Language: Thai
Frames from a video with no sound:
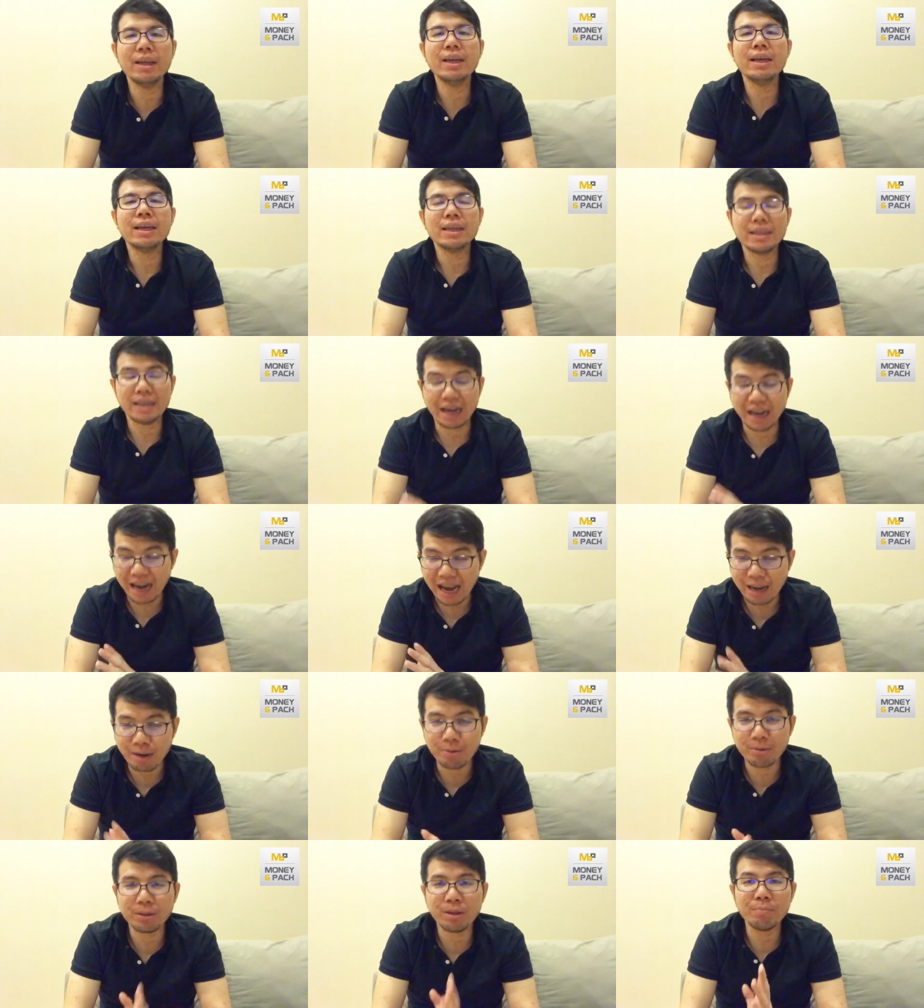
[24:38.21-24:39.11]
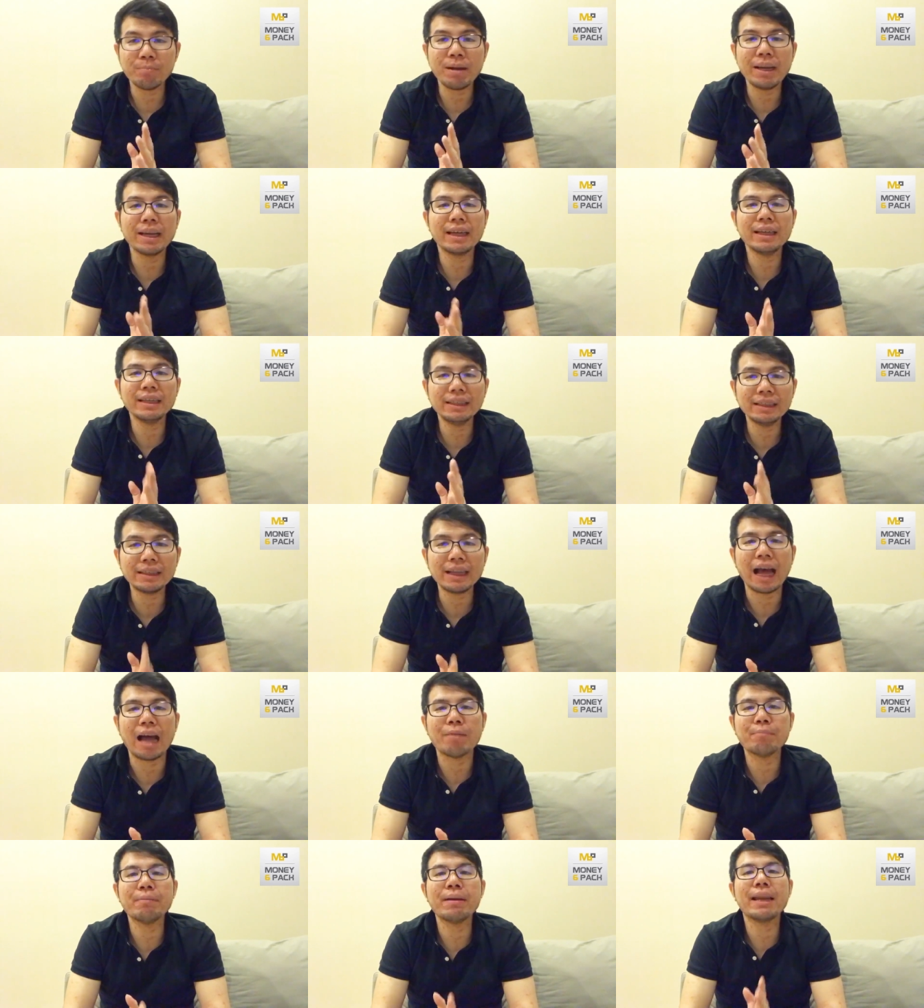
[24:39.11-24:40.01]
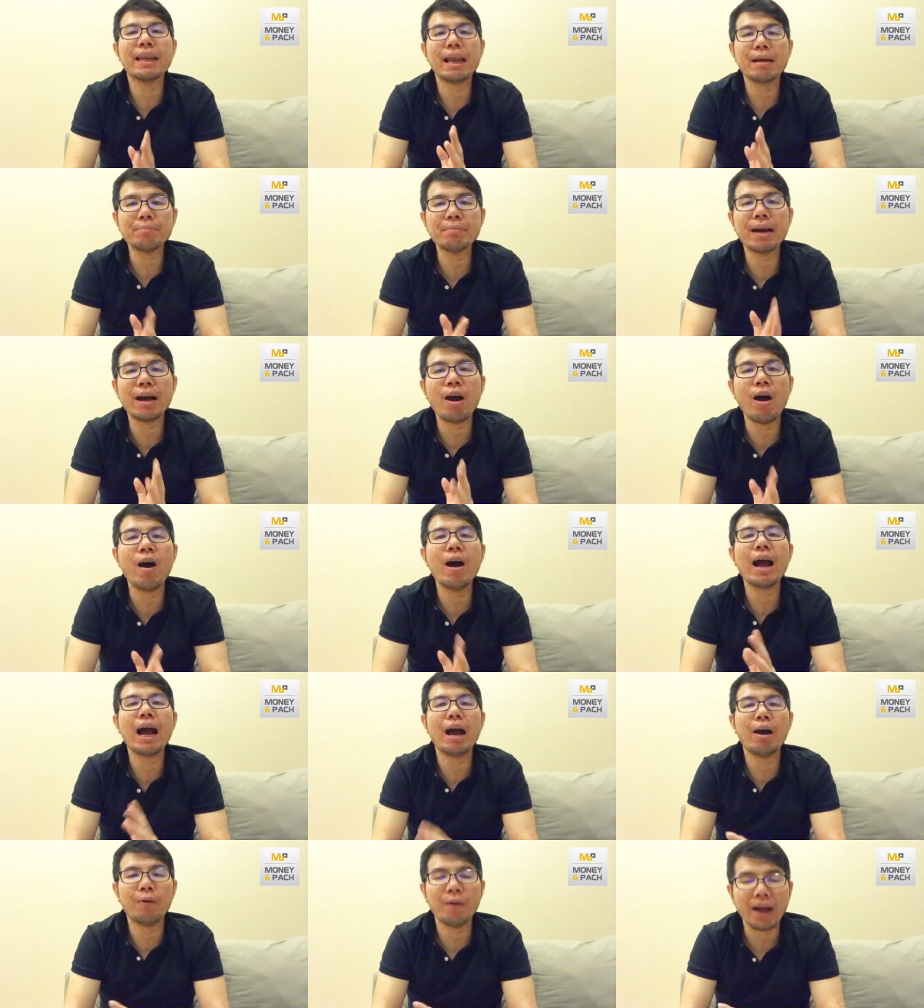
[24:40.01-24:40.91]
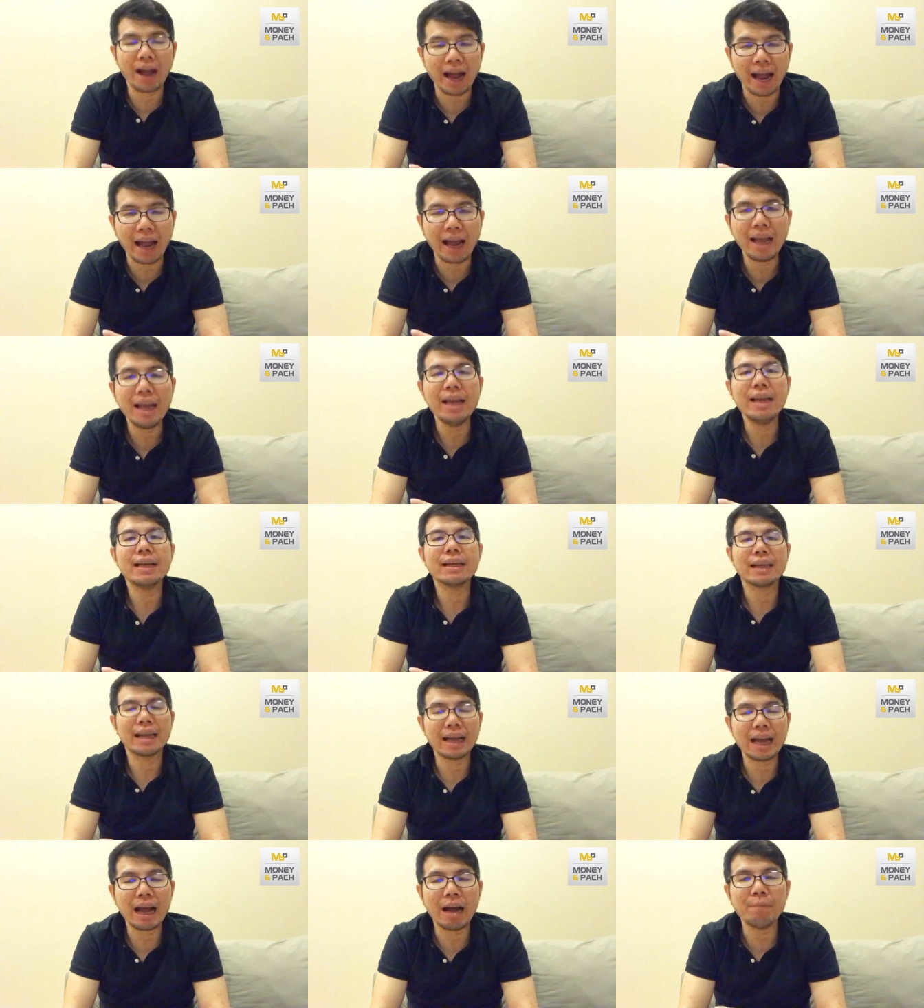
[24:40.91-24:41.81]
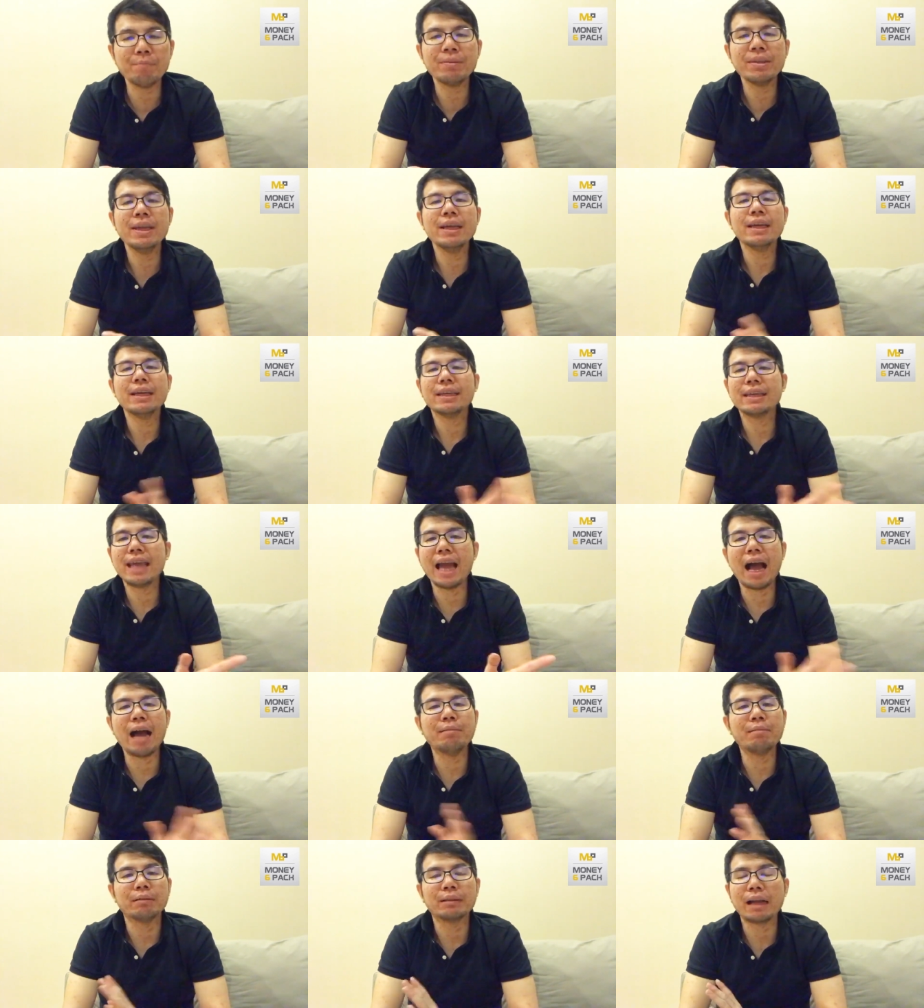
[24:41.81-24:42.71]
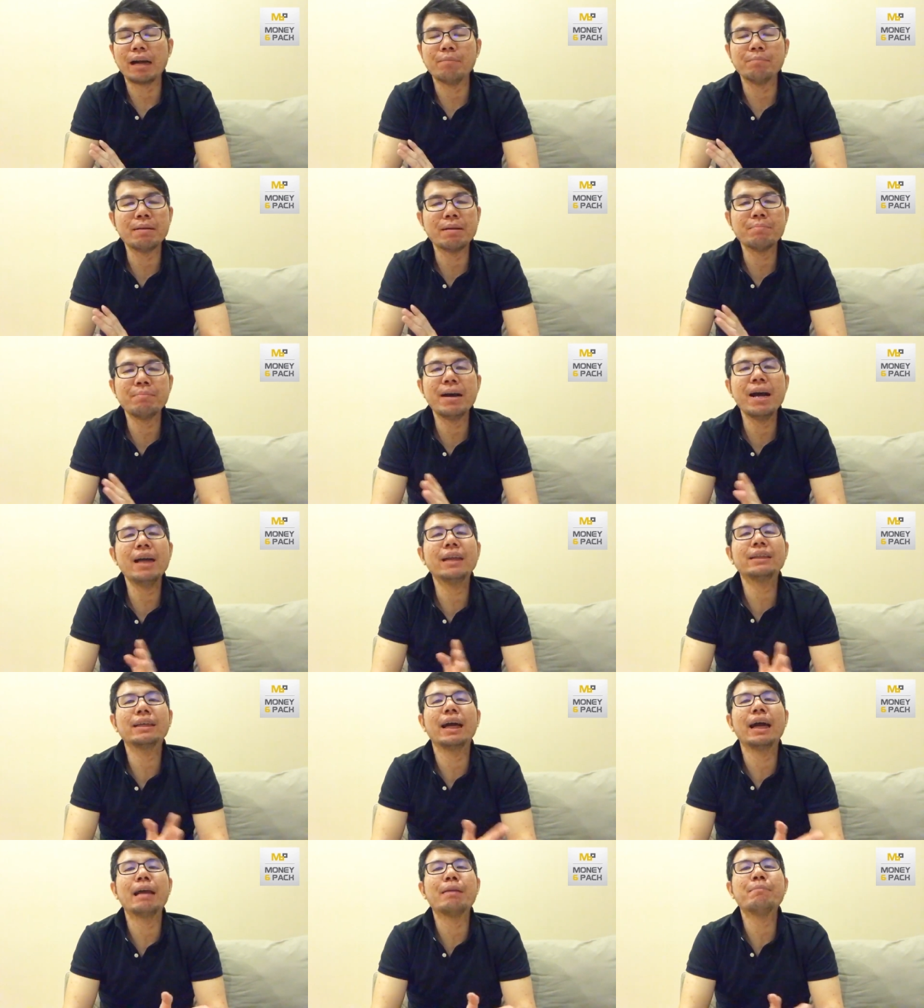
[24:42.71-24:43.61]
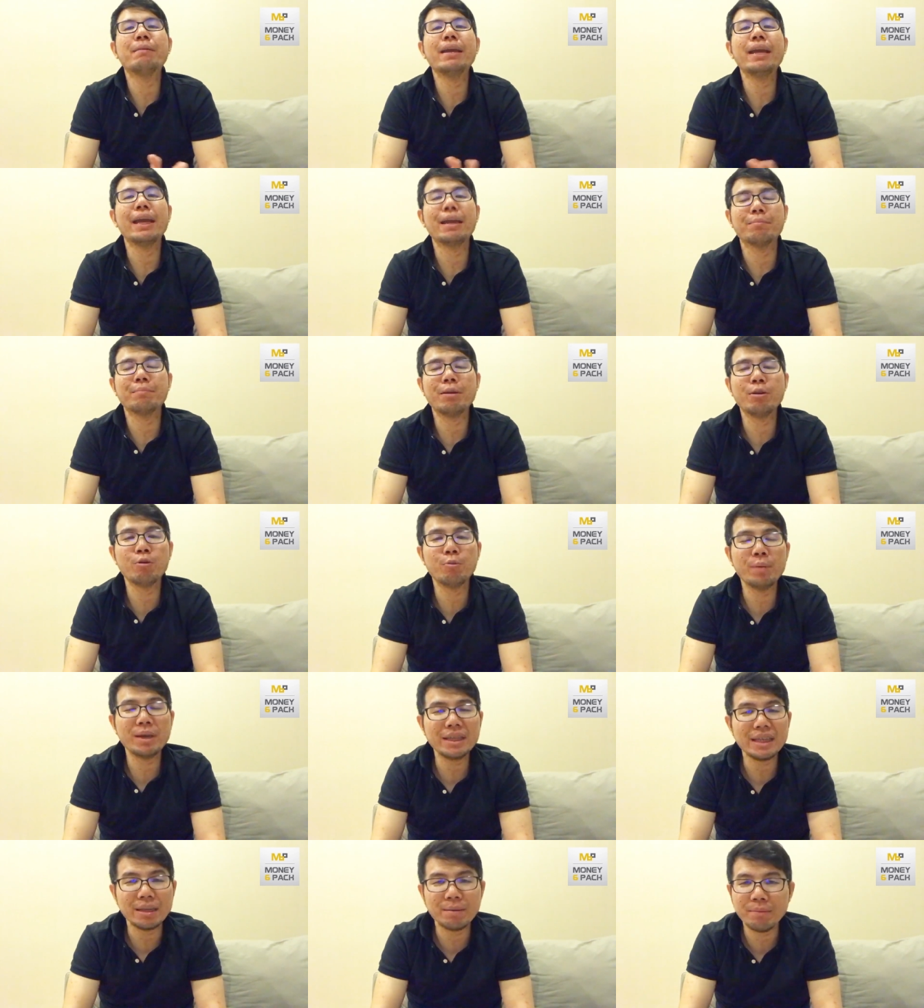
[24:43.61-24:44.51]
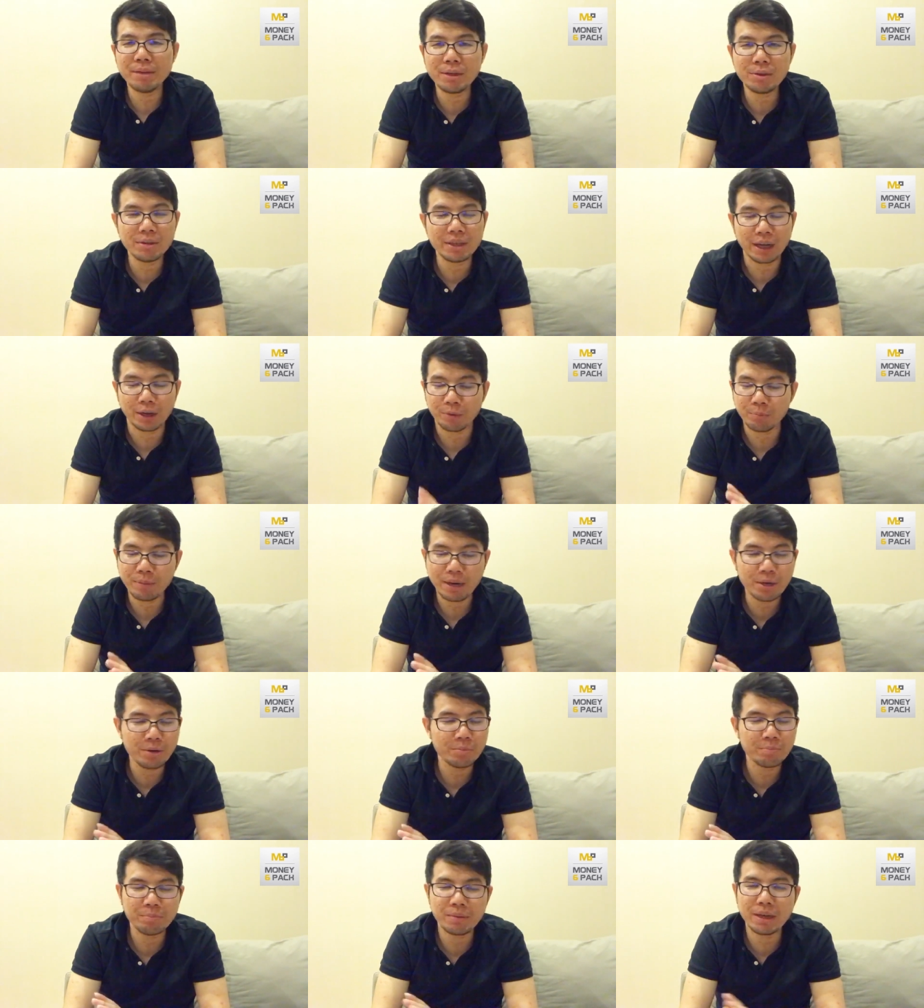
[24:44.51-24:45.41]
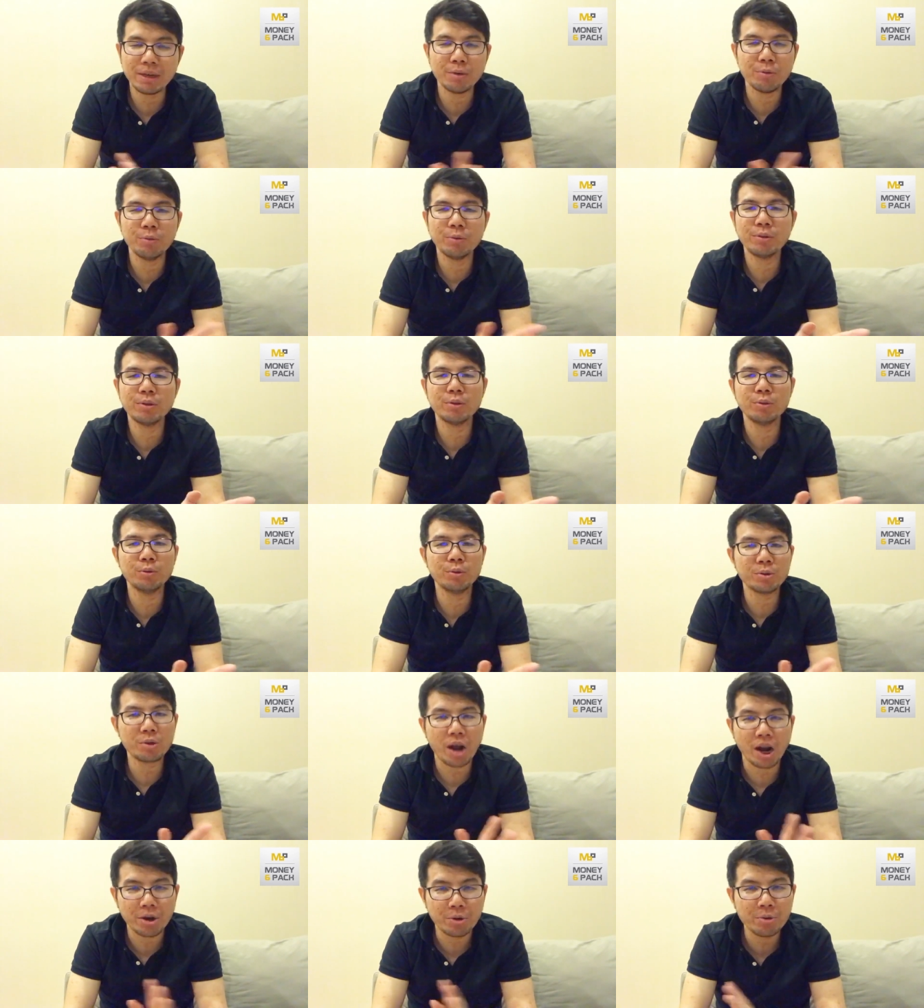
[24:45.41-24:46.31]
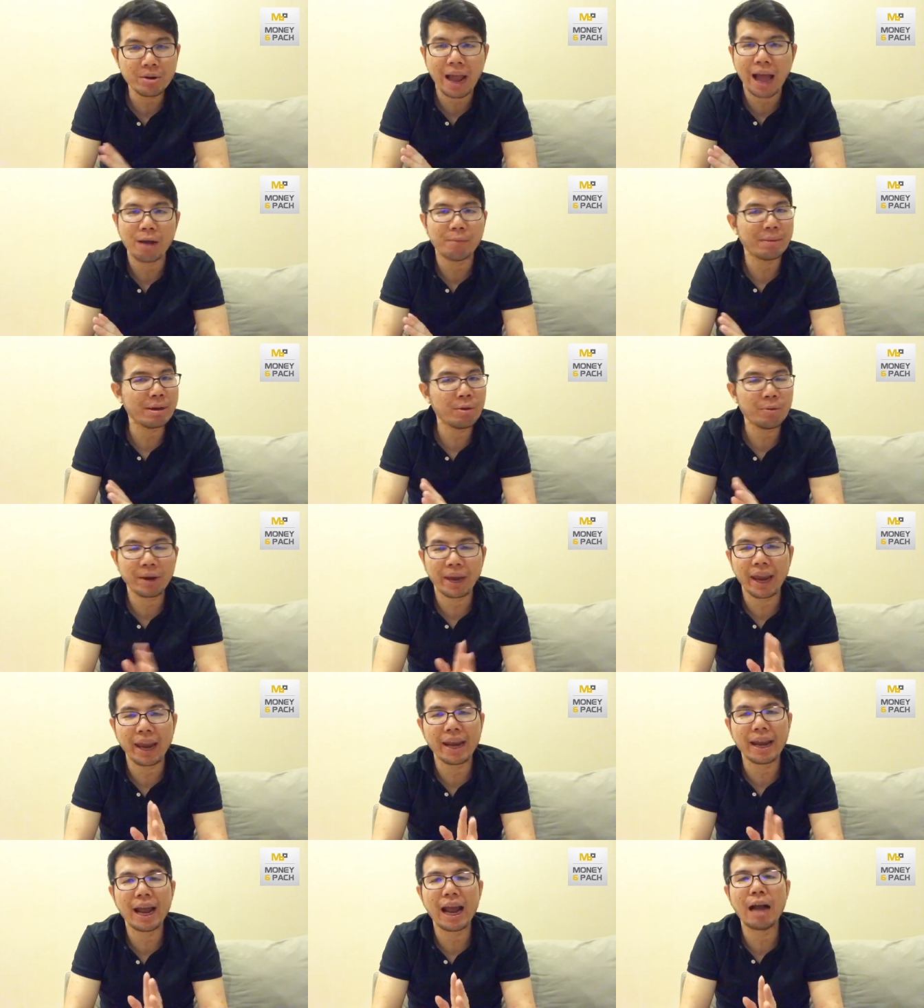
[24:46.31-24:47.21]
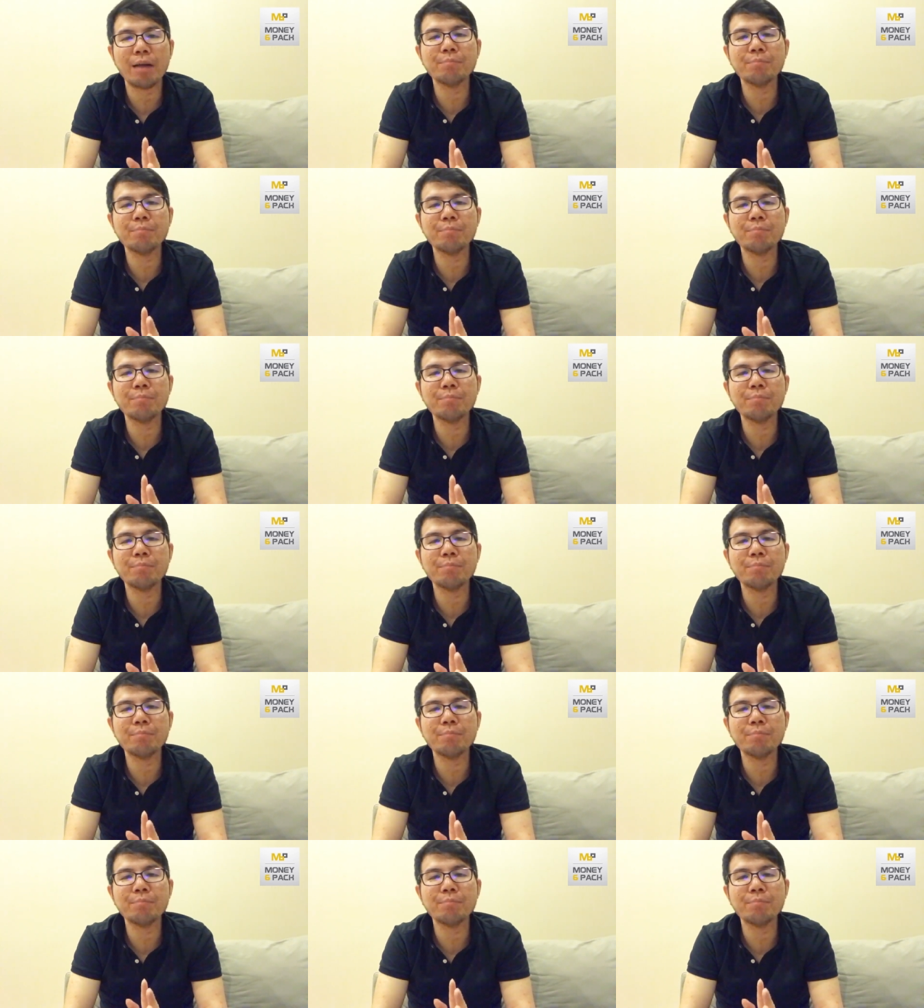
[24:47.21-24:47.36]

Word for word: ยังไงคุณต้องไปขึ้นศาลไปรับข้อกล่าวหานะครับอย่าแบบทำเป็นเพิกเฉยไม่เห็นไม่รู้ไม่ชี้ไม่อย่างไม่ไม่รู้รู้ร้อนรู้หนาวไม่โอเคนะครับ